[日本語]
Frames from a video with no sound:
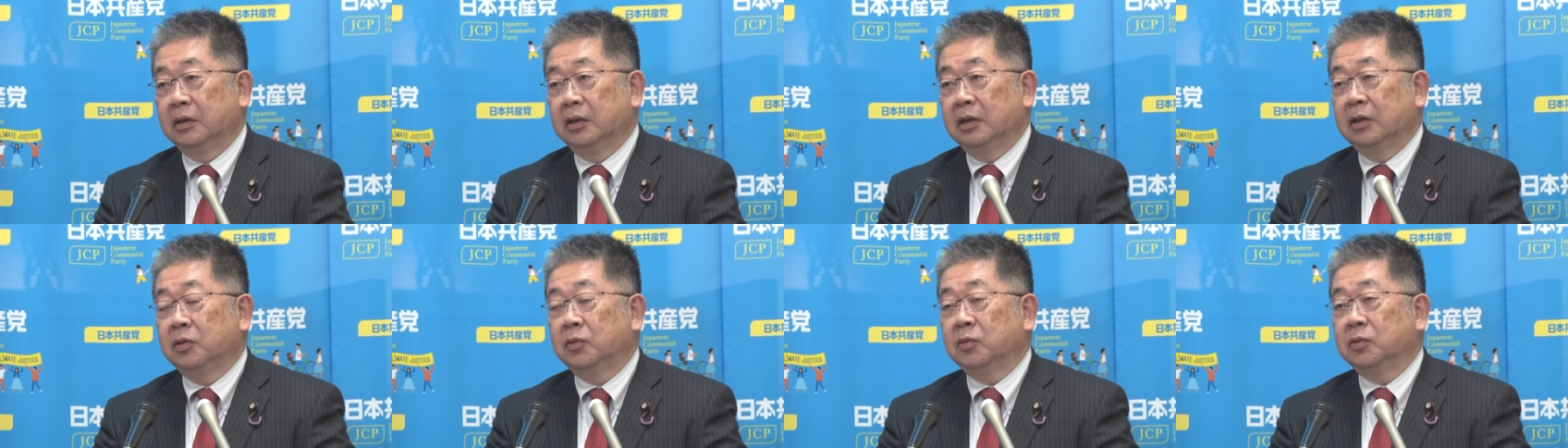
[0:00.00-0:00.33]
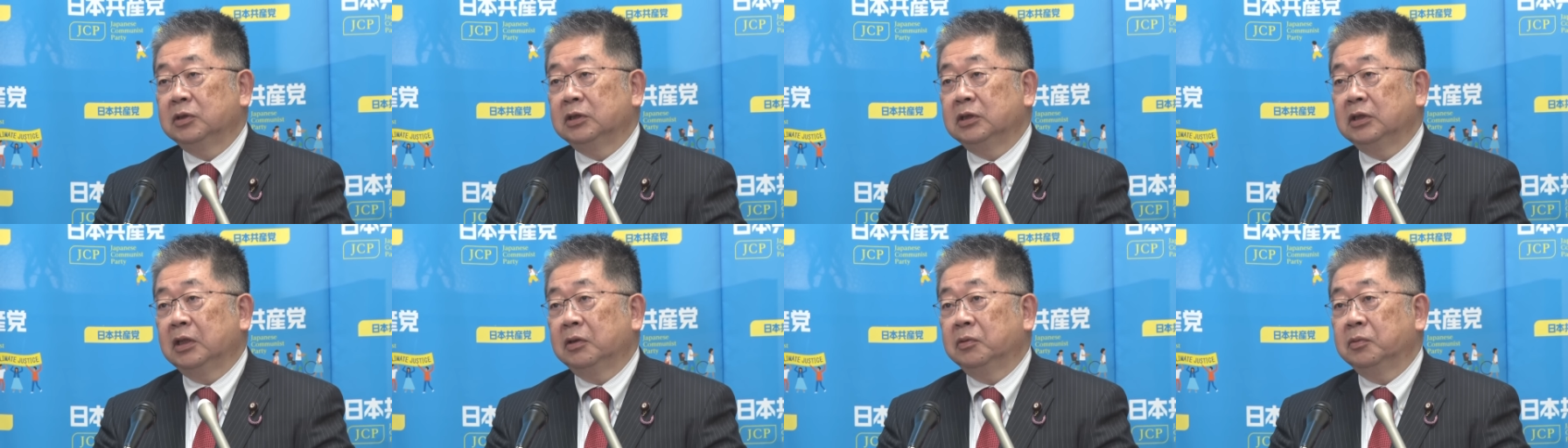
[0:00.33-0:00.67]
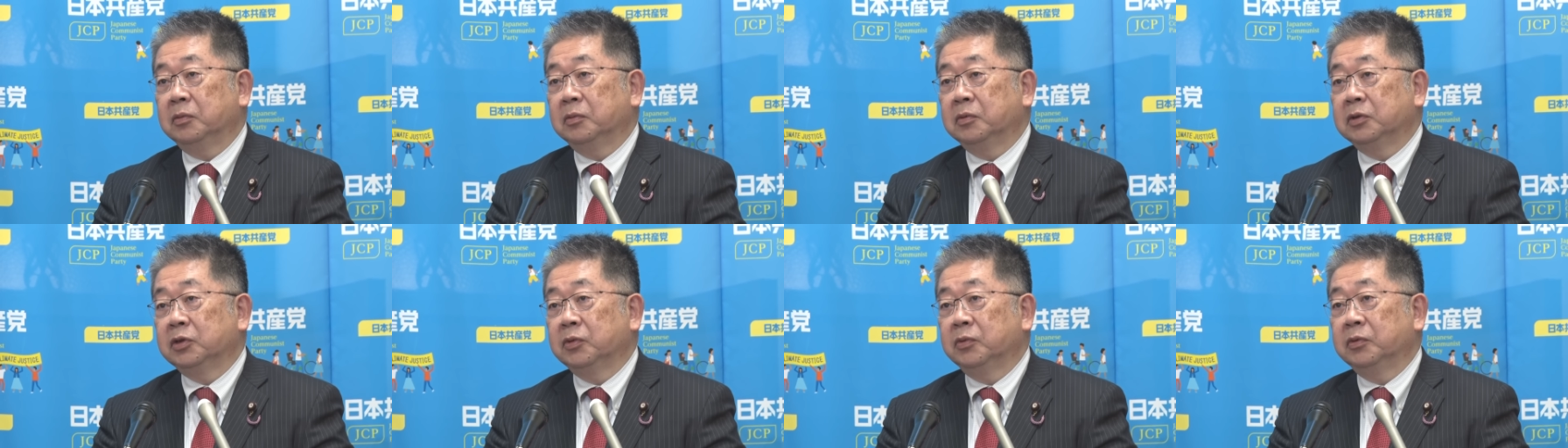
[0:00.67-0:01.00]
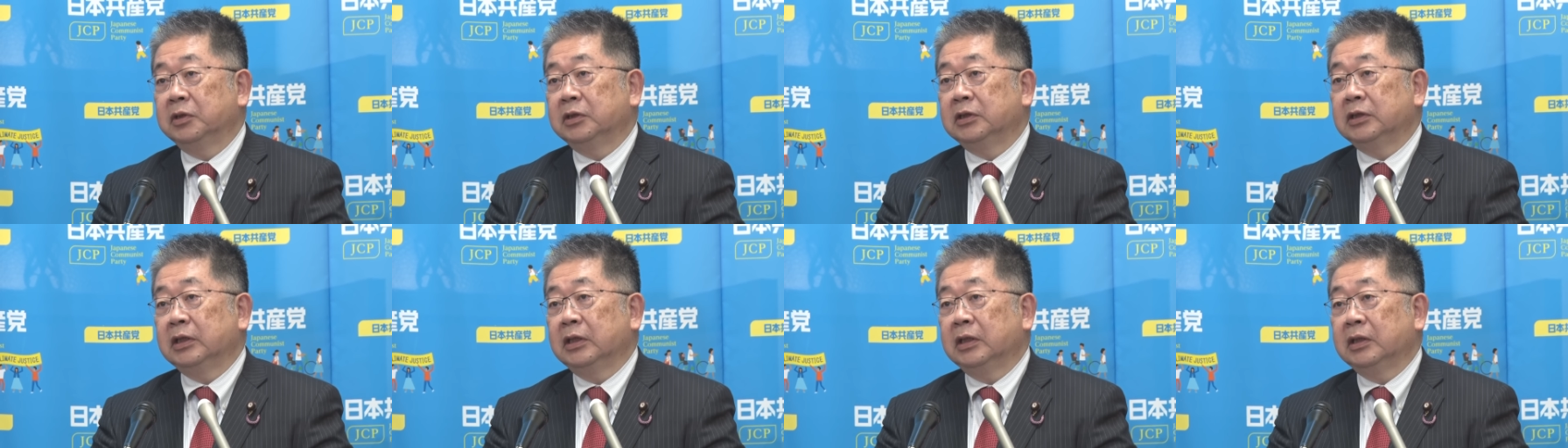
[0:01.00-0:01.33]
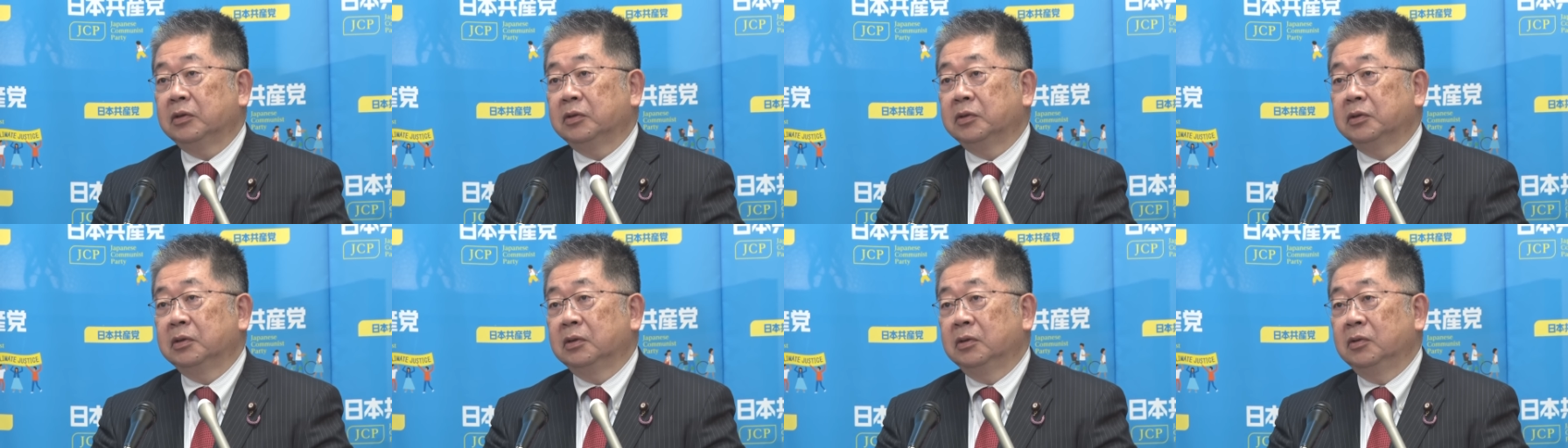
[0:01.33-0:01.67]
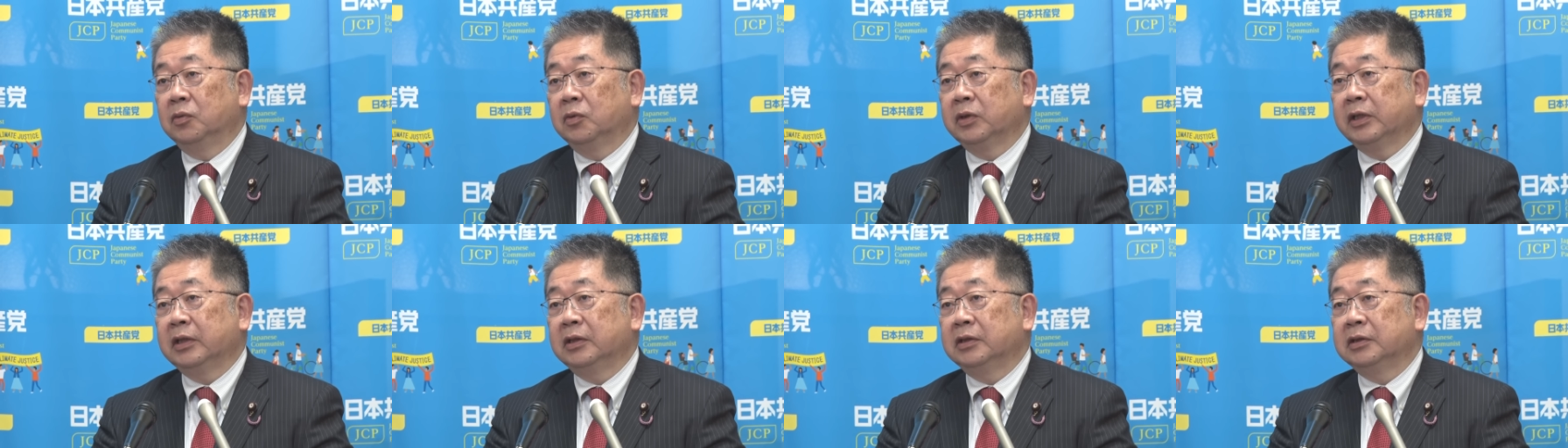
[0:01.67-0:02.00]
で、同時にあの消費税
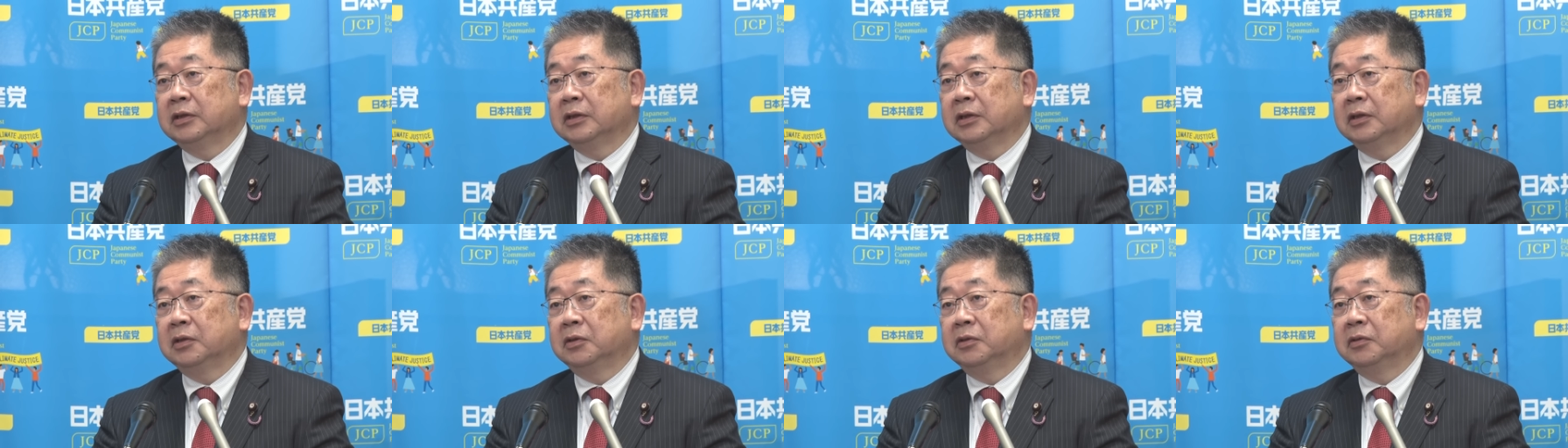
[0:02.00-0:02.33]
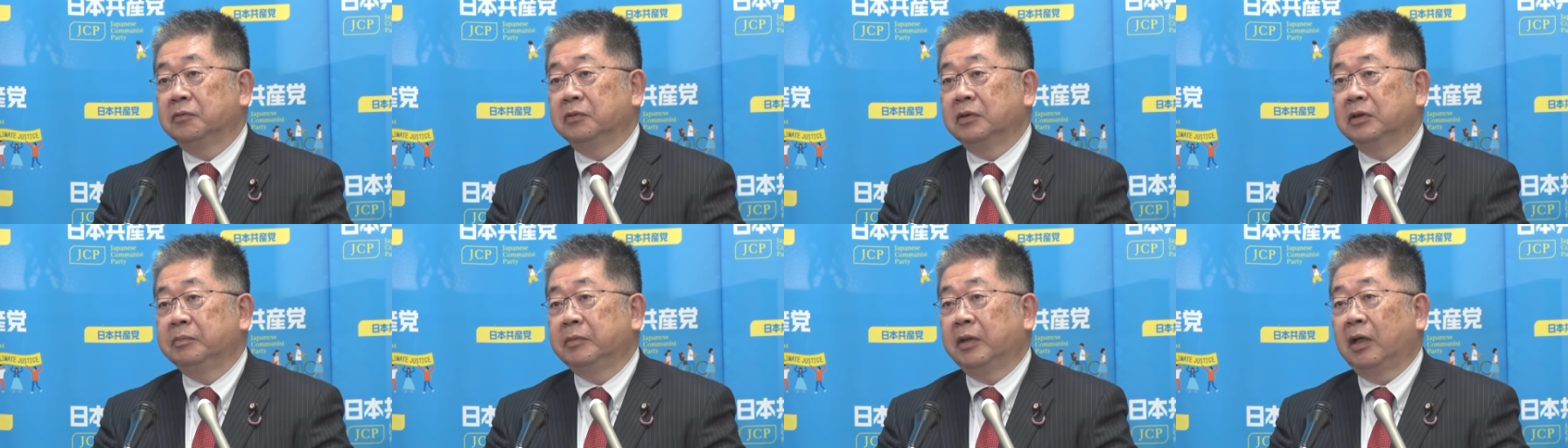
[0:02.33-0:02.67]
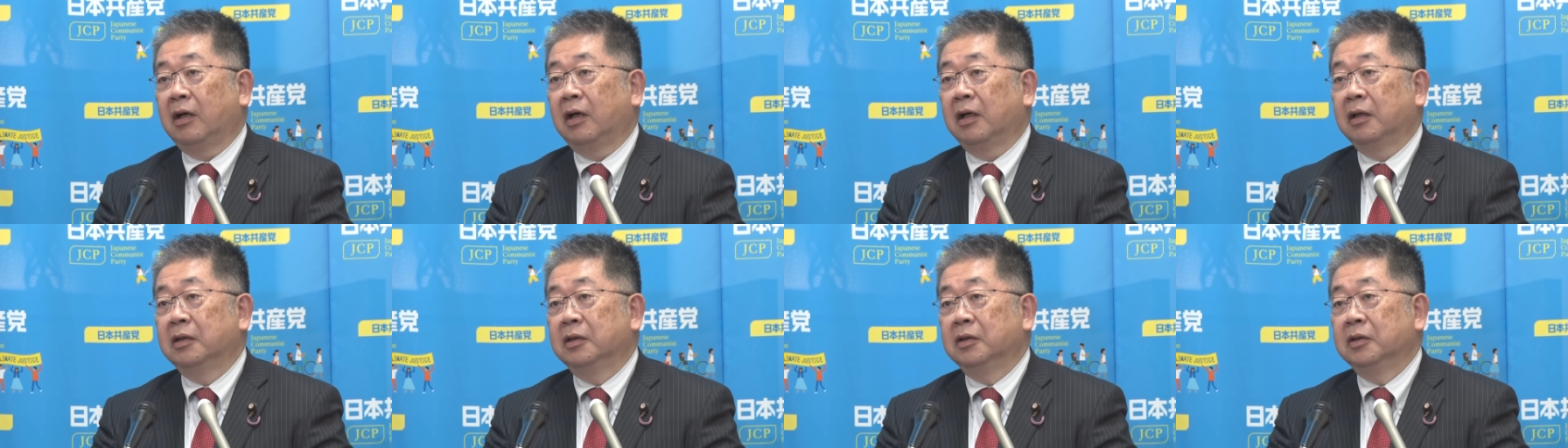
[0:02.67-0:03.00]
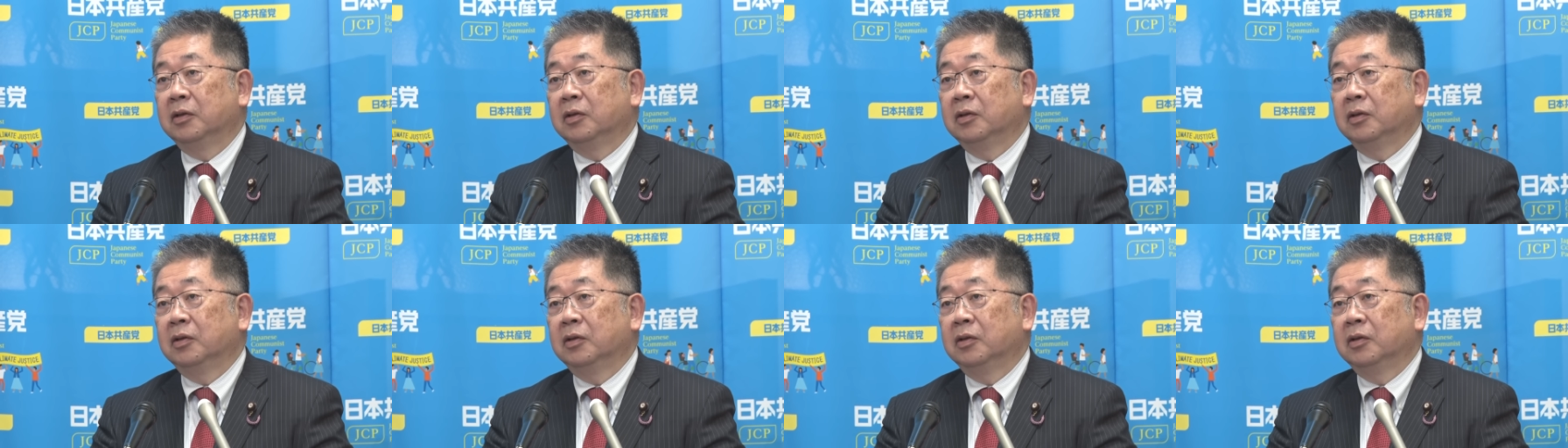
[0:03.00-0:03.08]
の減税っていうのは、今、